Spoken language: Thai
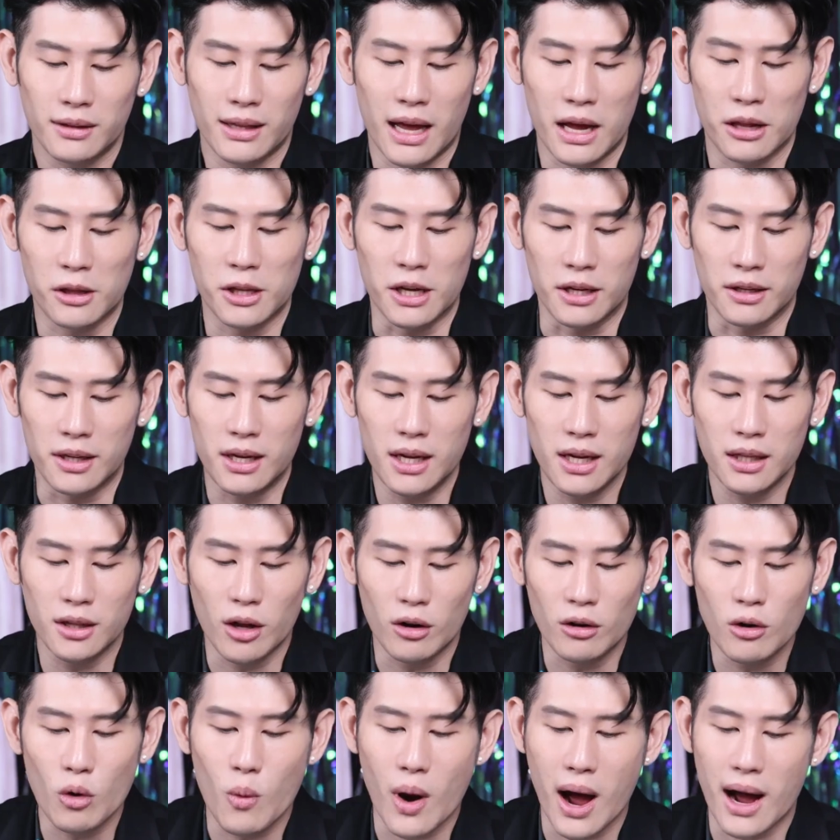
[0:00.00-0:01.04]
แต่สิ่งที่
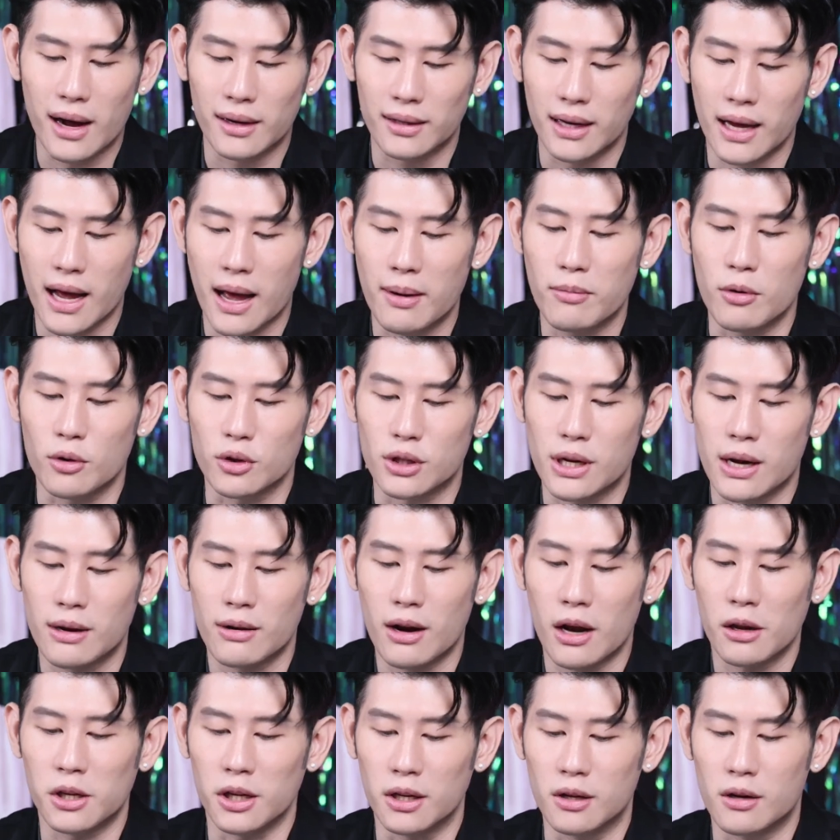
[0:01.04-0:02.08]
ต้องระวังนะครับของชาว
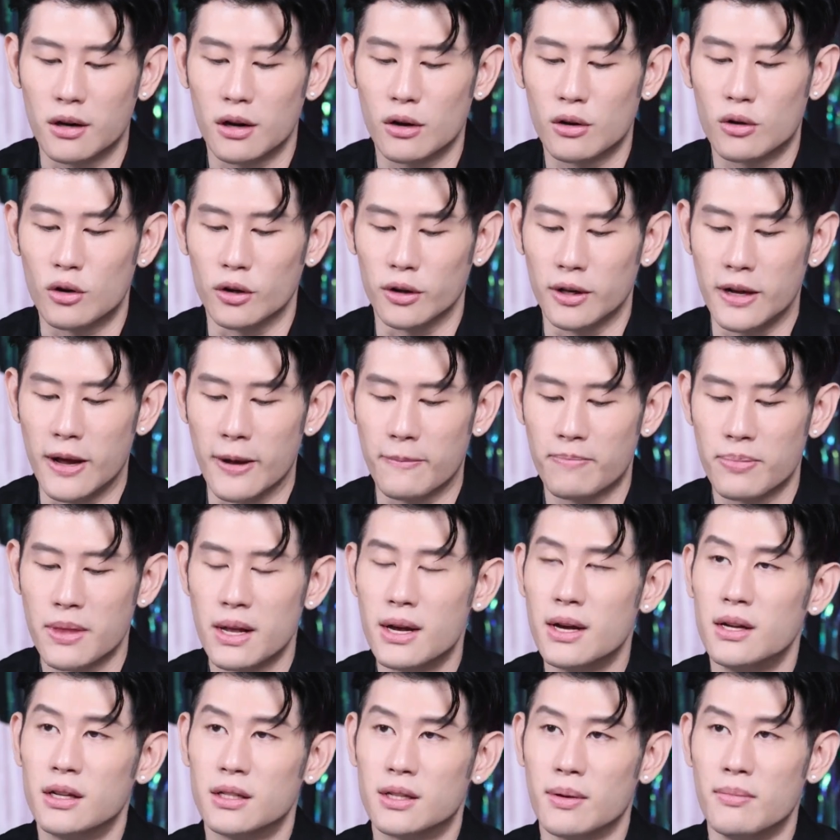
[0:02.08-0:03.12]
ราศีกรกฎเนี่ย
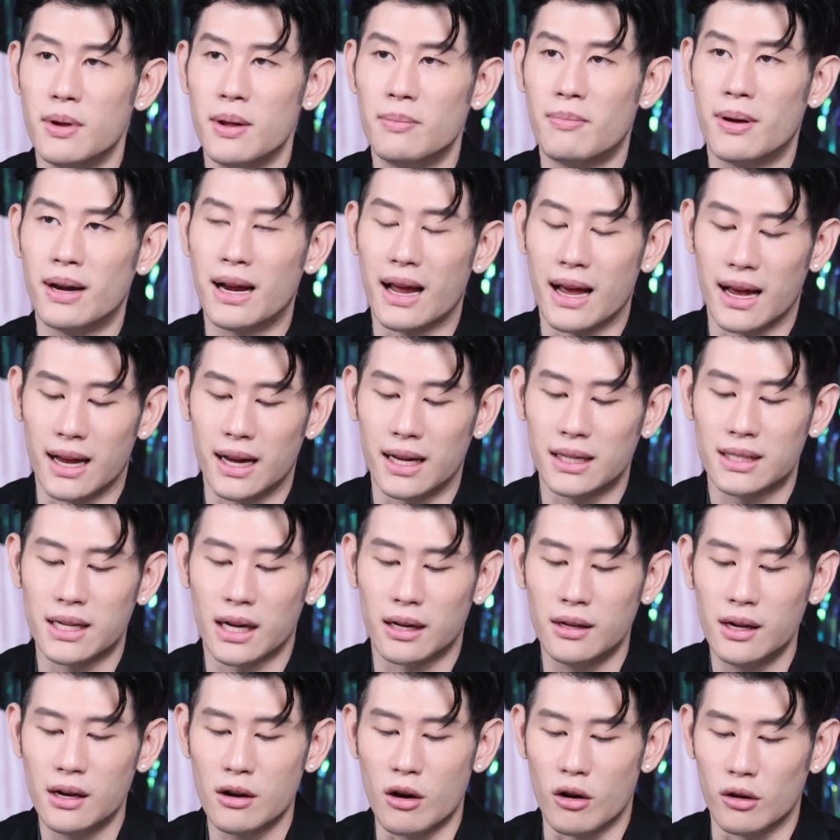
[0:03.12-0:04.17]
จะมีปัญหาจาก
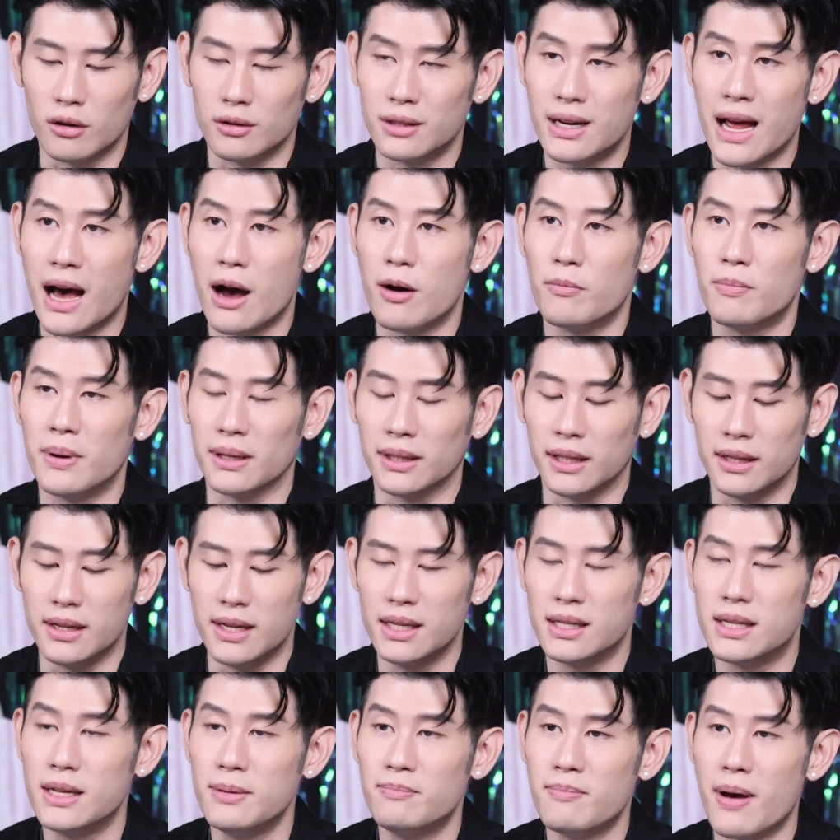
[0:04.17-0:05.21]
เรื่องของดาวปัตต
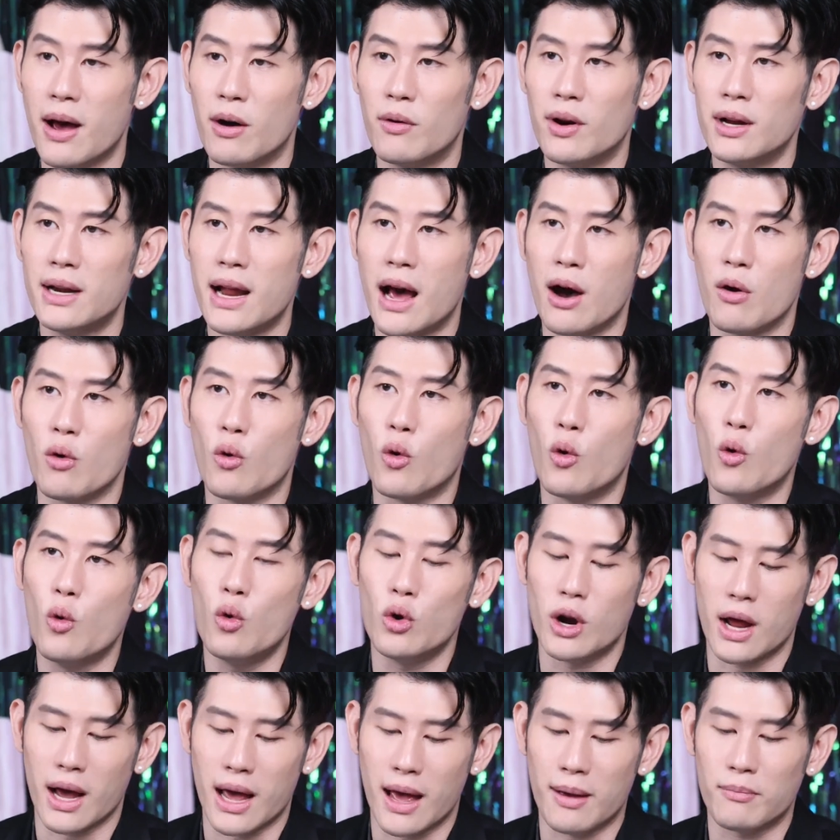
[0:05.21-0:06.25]
นิที่แปลว่าดาวคู่
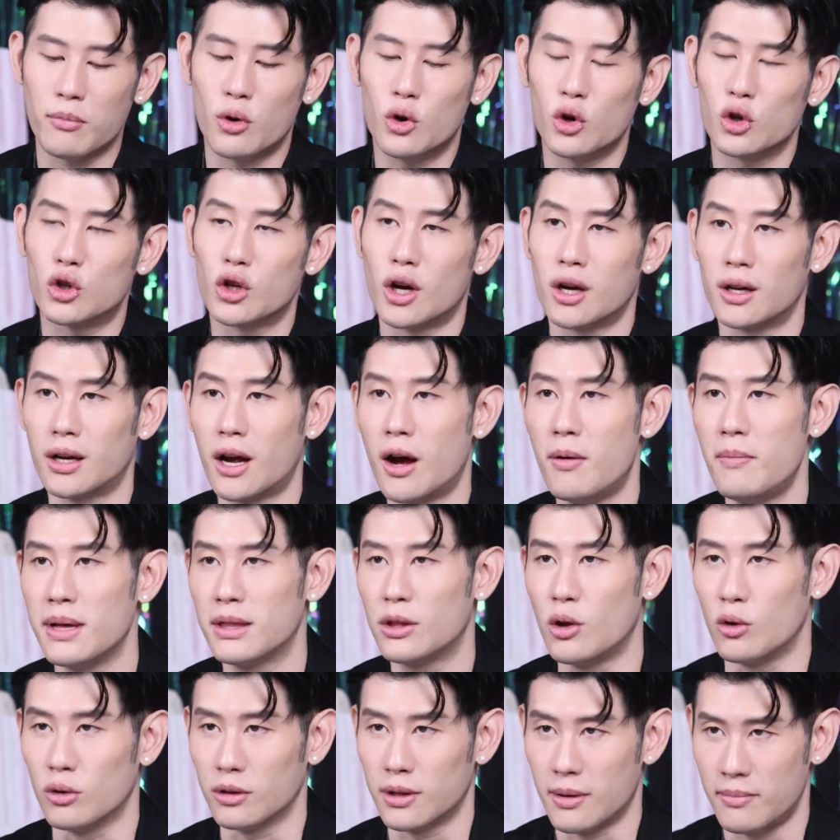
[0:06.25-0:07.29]
นะครับโคจรเข้าไป
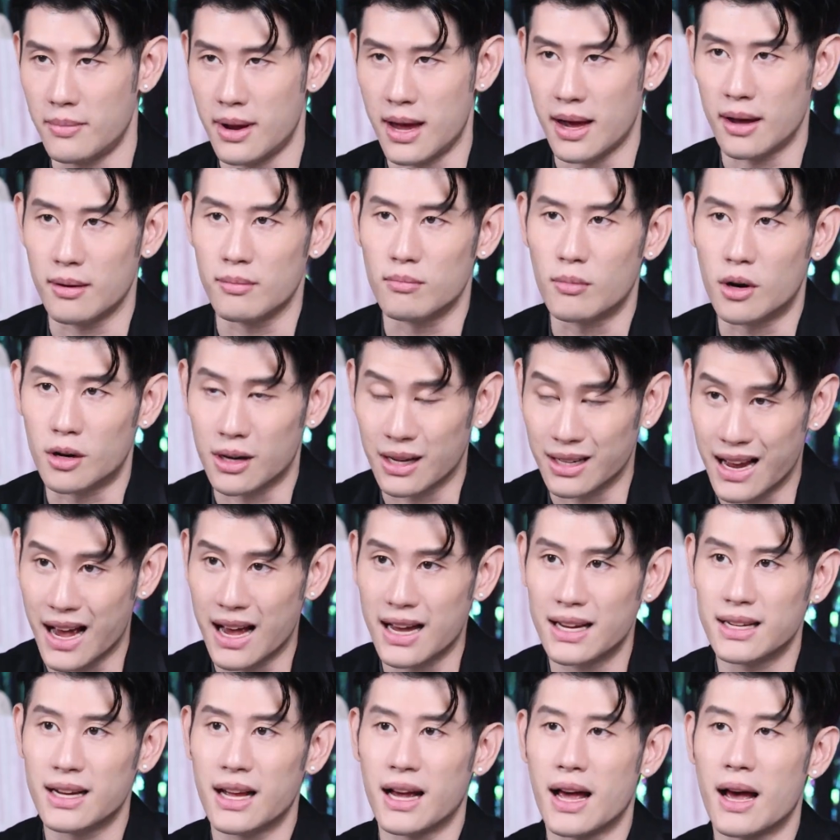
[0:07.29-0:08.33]
ตกตำแหน่งมรณะ
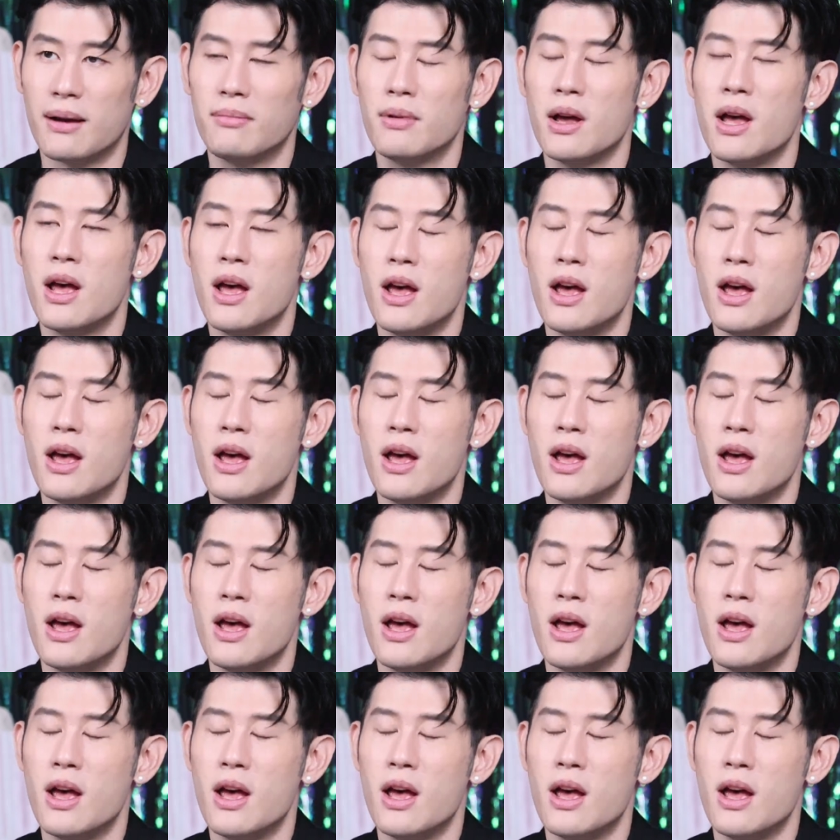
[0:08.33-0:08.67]
นะครับ